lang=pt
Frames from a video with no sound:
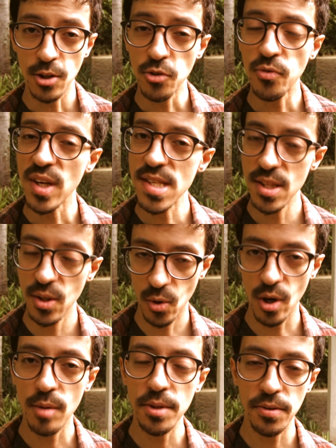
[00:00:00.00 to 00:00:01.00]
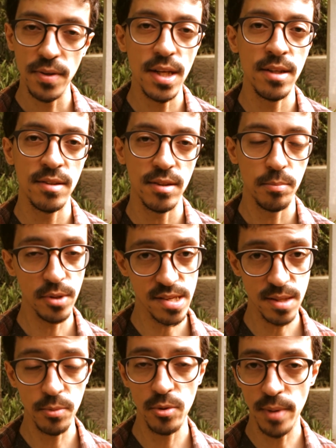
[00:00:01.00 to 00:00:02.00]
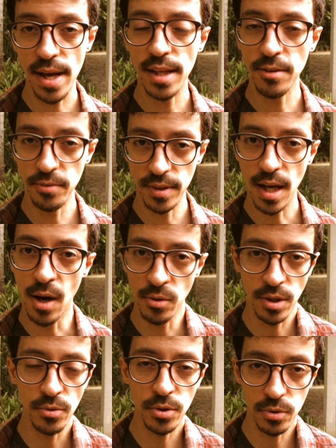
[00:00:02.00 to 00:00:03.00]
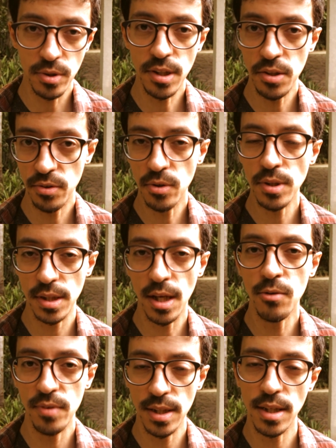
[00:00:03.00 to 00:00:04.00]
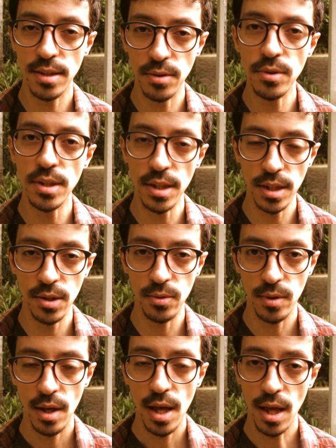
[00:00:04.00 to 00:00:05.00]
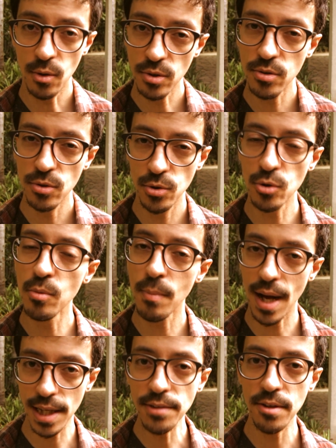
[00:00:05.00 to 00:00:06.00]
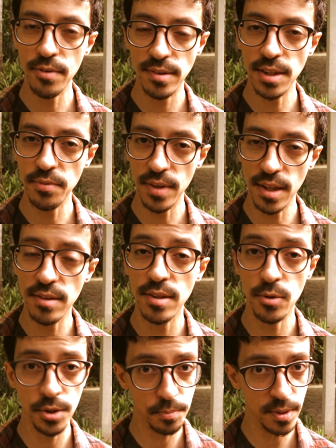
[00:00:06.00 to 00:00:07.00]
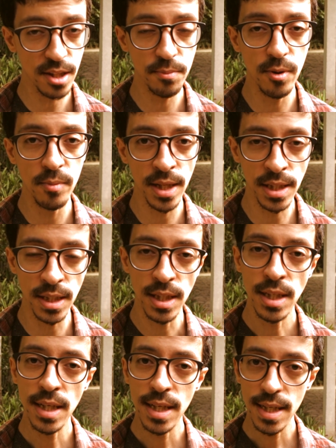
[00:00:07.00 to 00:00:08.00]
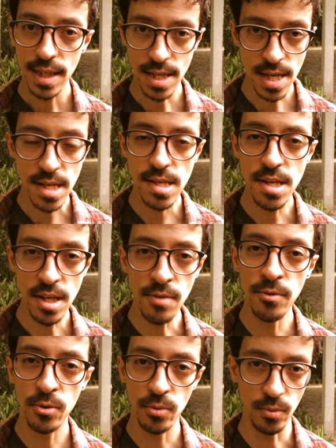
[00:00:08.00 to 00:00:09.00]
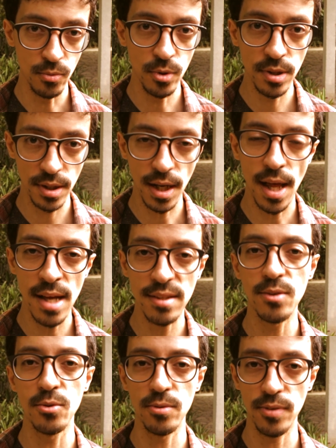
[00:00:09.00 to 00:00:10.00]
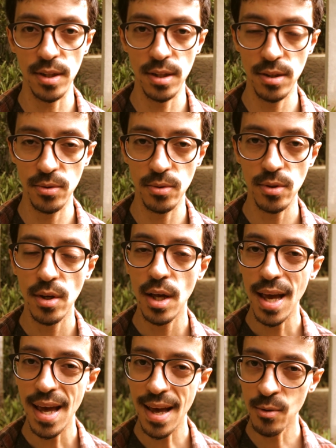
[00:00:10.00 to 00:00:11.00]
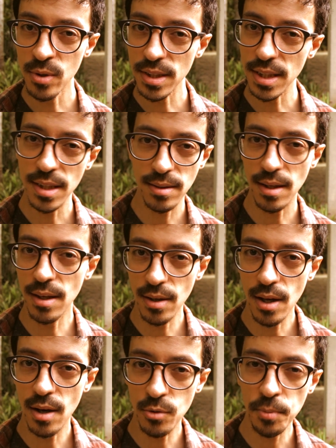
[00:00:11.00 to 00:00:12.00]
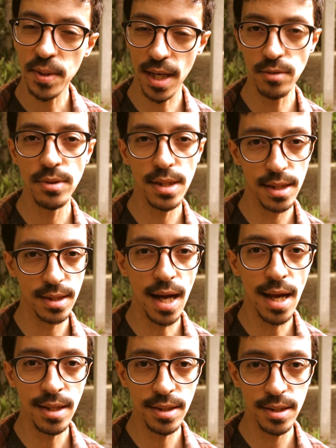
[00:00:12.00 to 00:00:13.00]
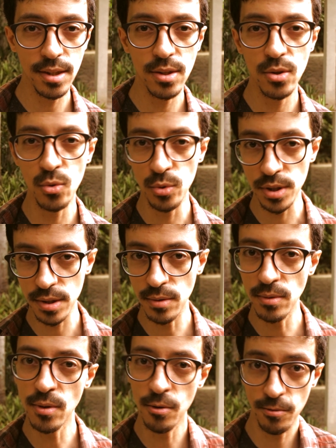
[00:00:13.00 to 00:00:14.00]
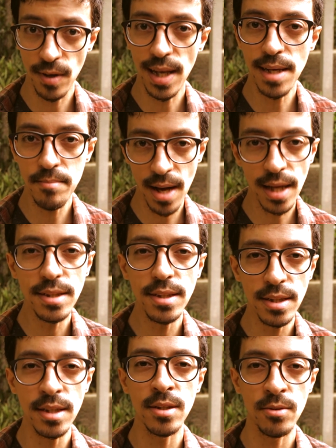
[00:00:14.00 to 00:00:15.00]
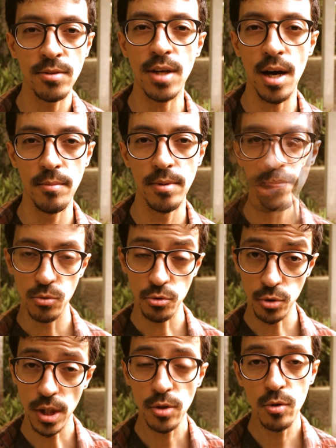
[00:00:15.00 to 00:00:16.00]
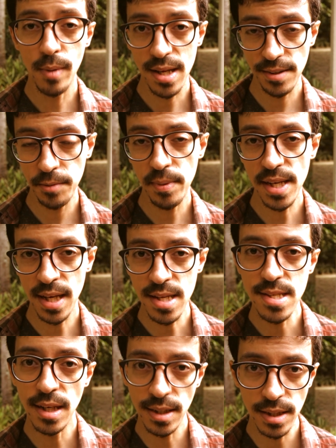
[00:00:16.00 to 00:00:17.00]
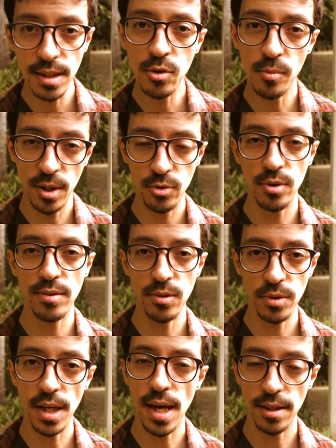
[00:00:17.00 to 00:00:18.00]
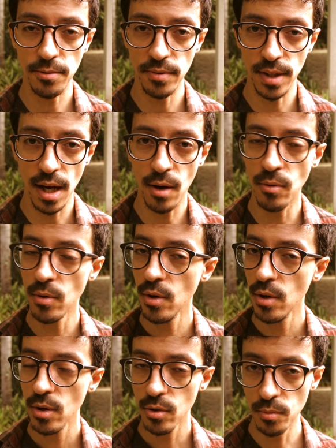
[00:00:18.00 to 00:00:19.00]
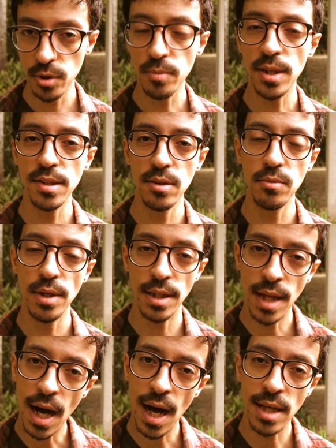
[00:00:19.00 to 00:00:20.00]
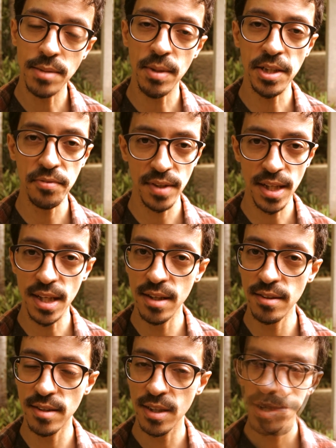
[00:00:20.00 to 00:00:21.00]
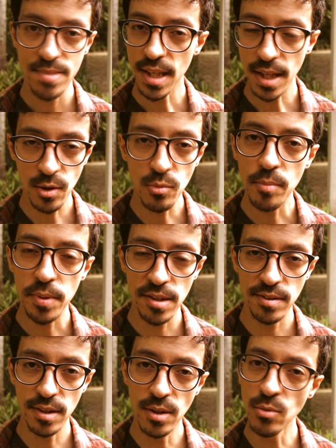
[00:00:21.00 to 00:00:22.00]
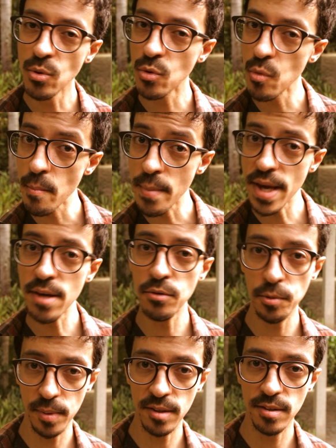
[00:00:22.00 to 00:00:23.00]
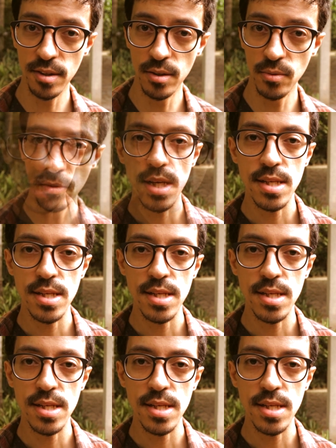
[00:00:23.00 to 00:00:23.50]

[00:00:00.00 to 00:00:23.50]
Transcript: E isso faz enorme diferença. Por exemplo, numa reta final, que nos torneios é onde está o verdadeiro dinheiro, é onde seu jogo mais vai fazer diferença e onde principalmente nesse nível world class que eu tô falando, é onde é, os pequenos detalhes custam ou valem mais dinheiro, sabe? O sujeito com mais experiência lida com uma situação de reta final com muito mais tranquilidade, mais frieza, sem nenhuma pressão ou com menos pressão,